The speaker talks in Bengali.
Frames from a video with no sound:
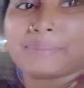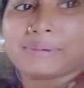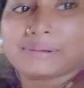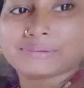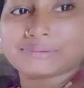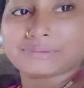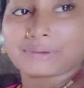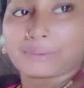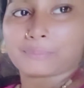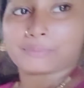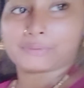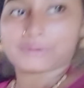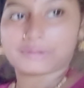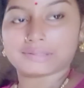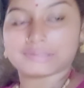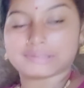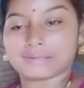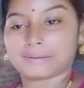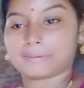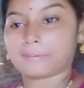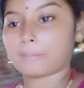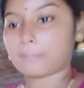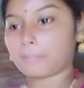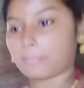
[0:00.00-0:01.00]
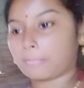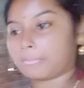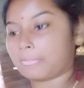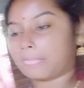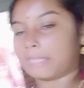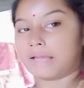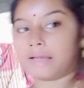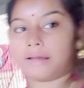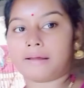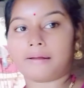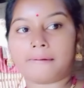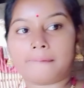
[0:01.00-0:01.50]
আবার শুয়ে পড়েছে
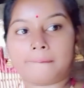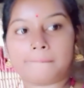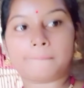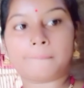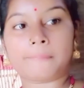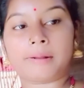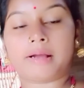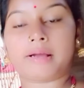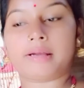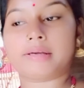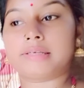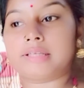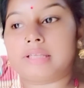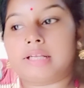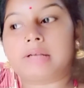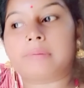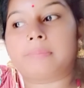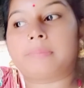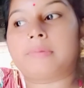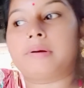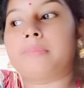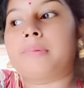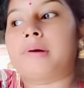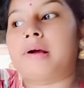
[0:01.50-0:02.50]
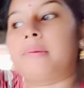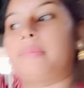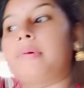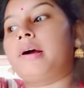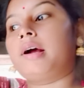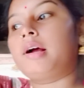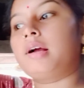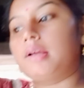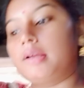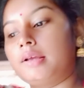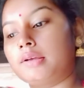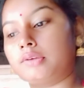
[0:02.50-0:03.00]
আর মা ঠাকমা বাবা
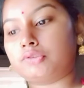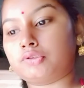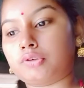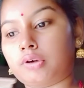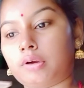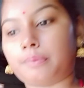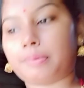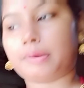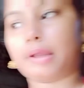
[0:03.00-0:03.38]
সব